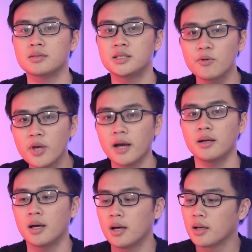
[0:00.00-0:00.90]
siêu
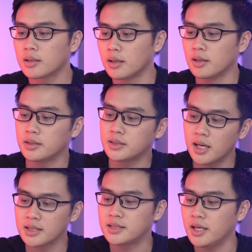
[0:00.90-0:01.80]
nhanh thời
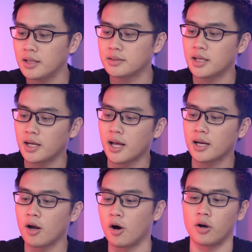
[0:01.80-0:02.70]
rất là xịn rất là
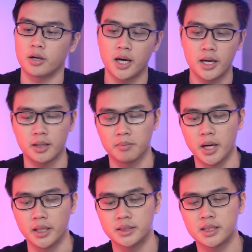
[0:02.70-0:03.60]
đắt đỏ ở đây
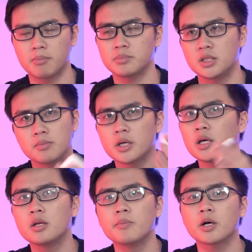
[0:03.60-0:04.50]

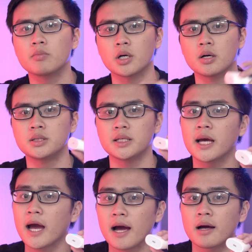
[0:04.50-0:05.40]
790.000 nếu mình không nhớ
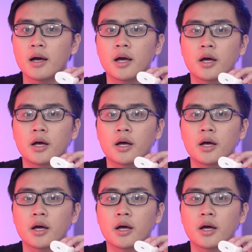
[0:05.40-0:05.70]
chính hãng